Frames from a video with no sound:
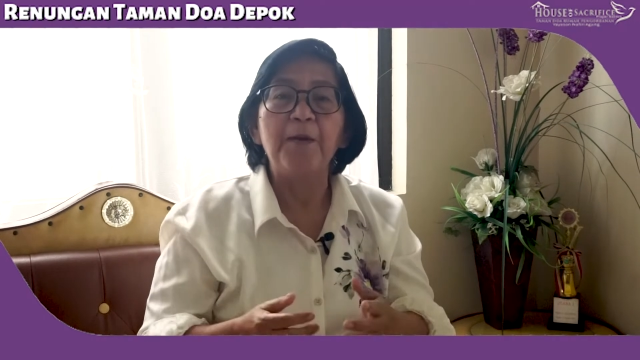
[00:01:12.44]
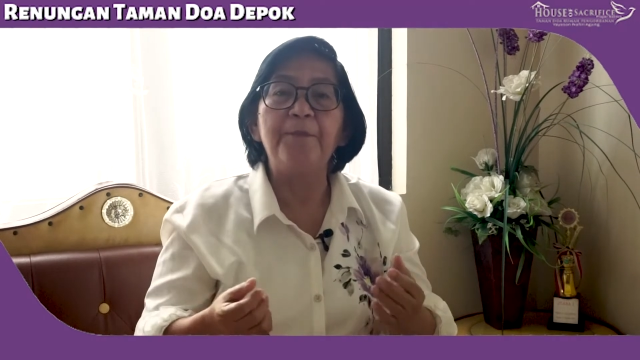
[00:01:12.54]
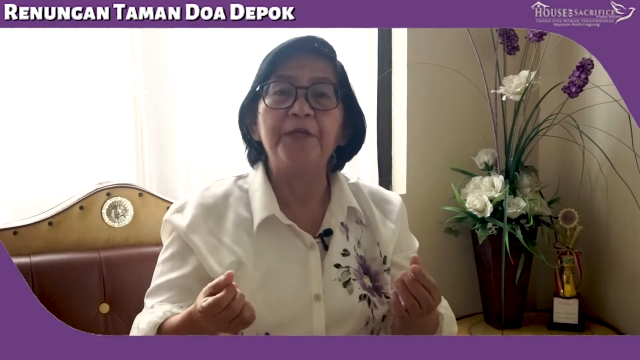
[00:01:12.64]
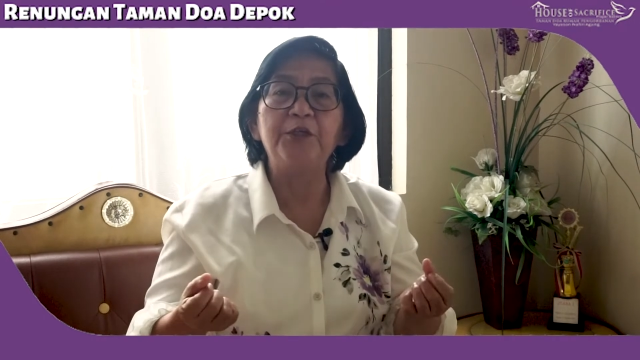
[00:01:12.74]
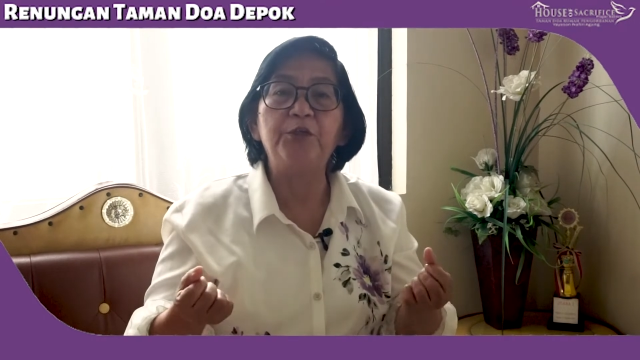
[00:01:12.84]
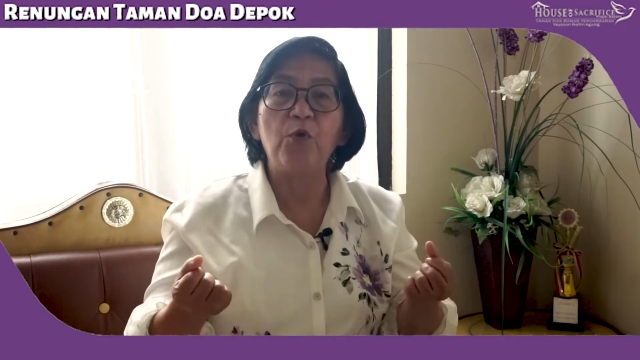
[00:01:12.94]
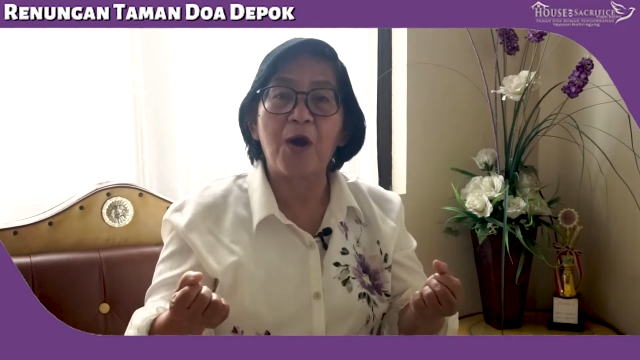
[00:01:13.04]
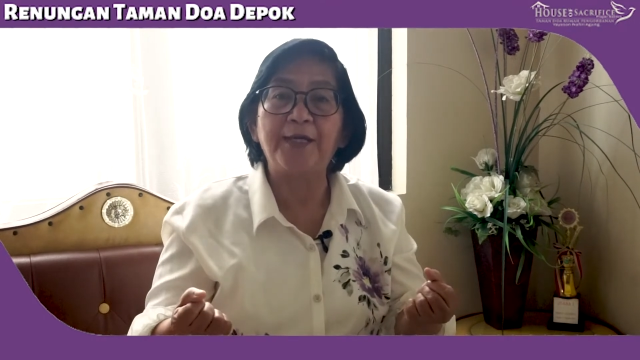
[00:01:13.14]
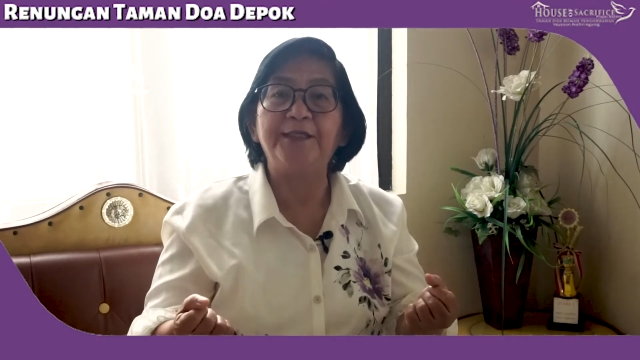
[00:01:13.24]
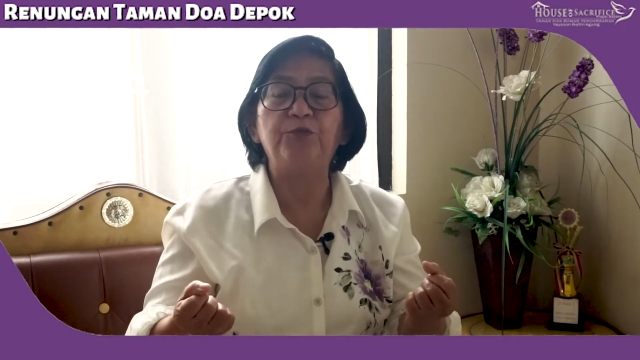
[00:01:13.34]

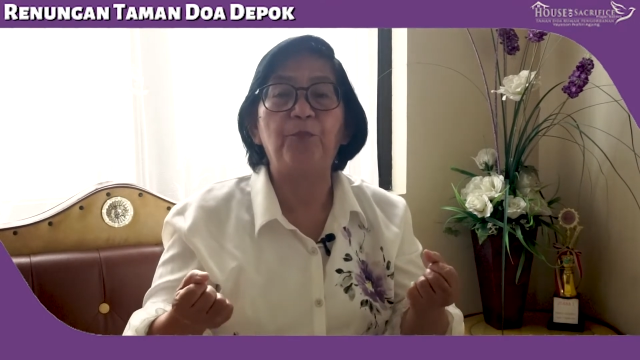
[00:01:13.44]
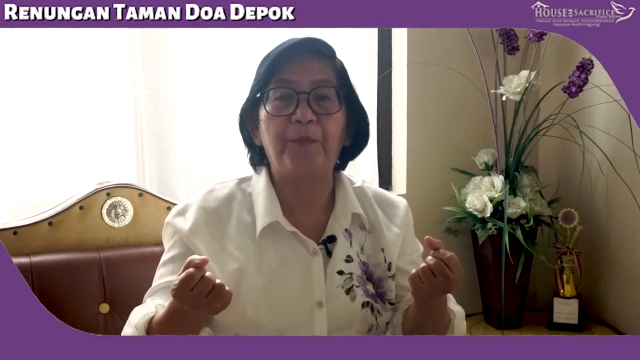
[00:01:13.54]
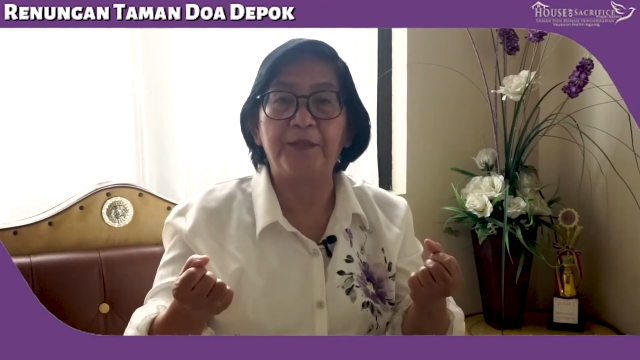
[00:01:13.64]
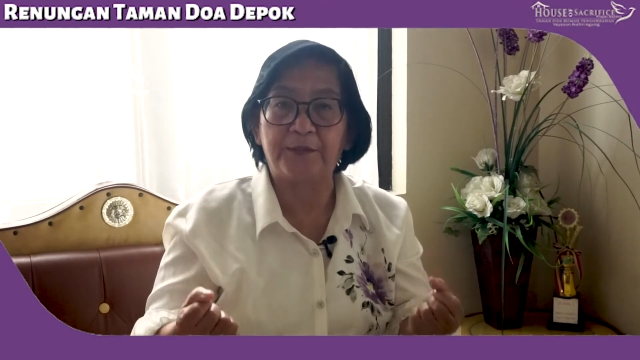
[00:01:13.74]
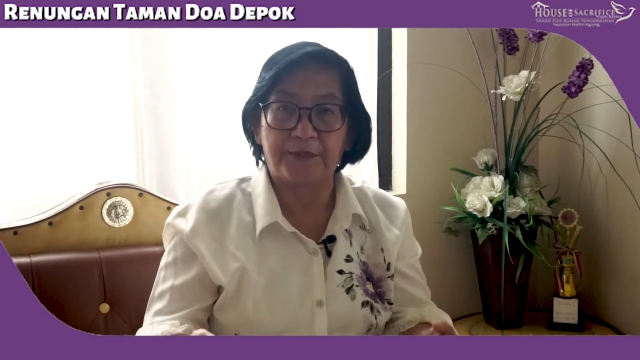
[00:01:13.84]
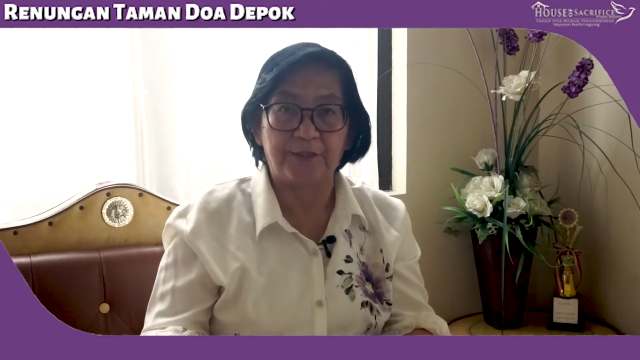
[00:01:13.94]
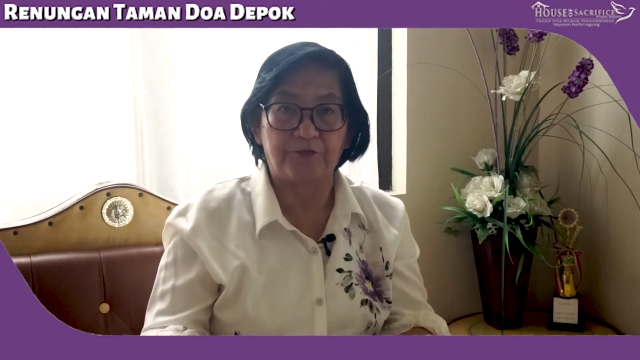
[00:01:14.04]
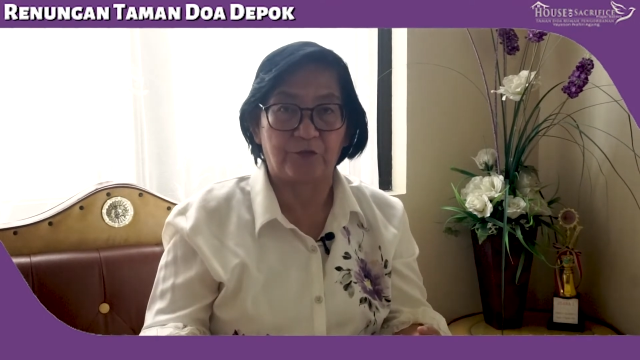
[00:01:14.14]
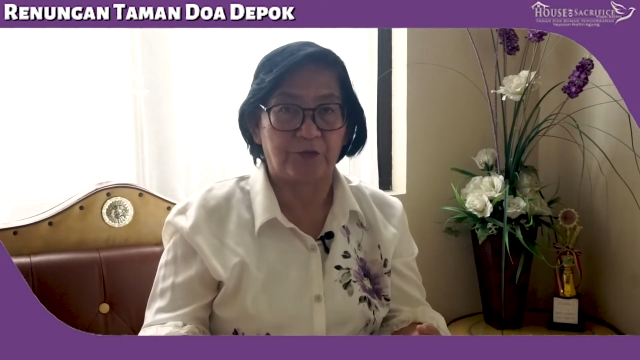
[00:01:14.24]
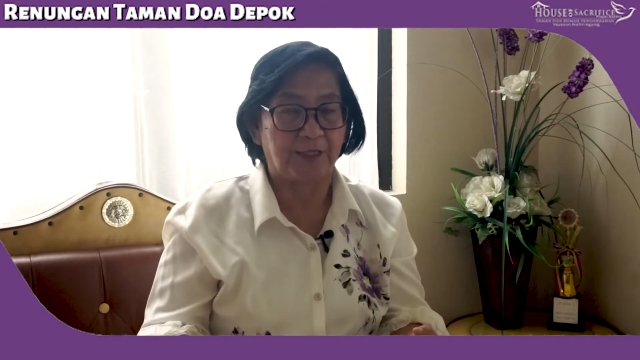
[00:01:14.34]
Berdoa itu penting
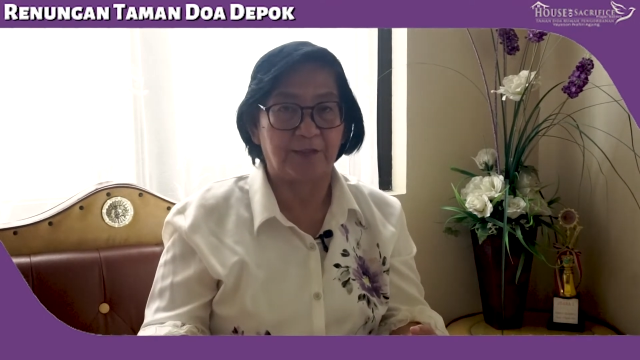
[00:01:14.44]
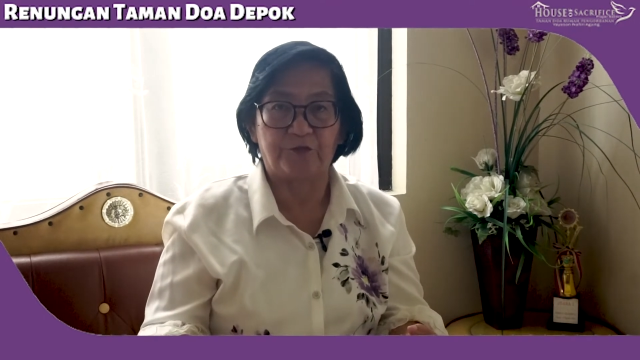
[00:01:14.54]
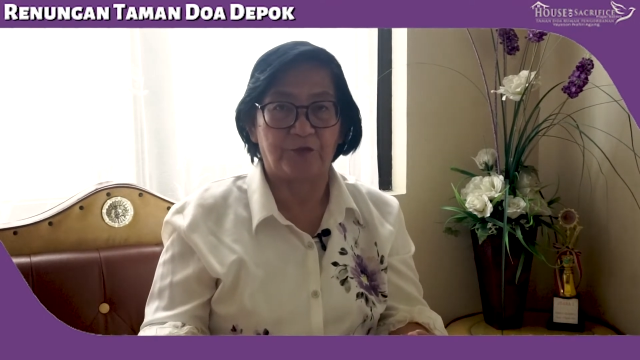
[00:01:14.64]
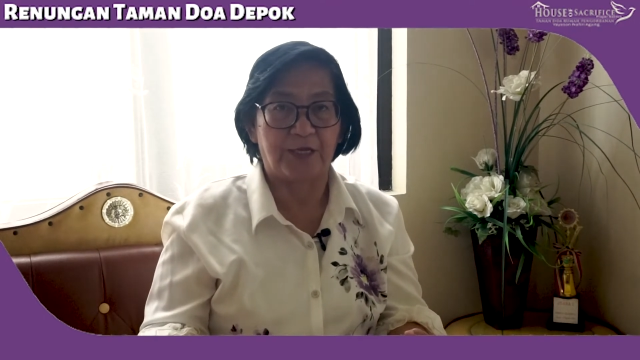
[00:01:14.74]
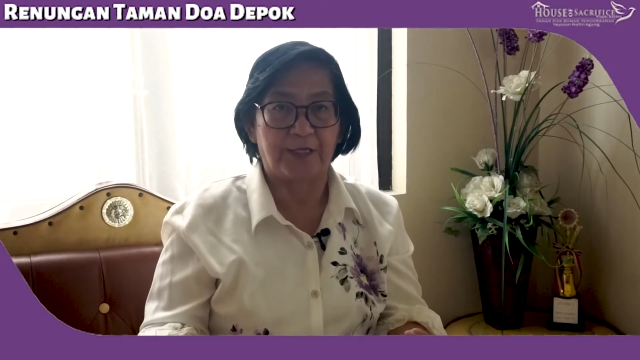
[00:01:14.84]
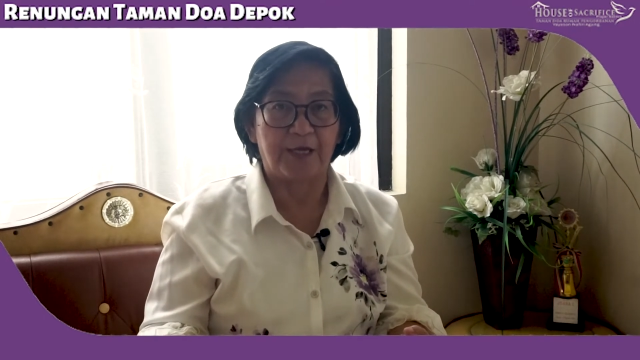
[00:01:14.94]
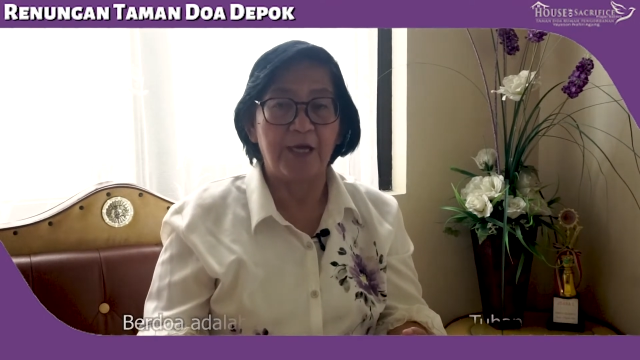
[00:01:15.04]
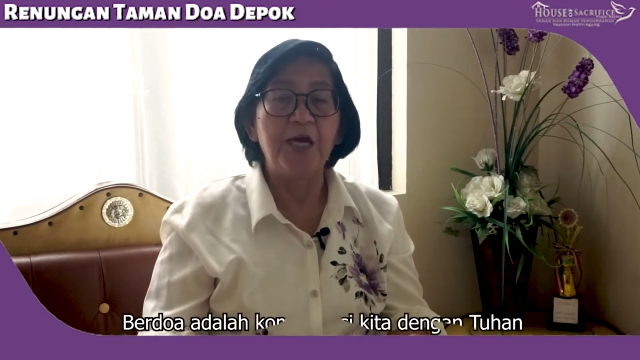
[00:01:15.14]
saudara-saudara.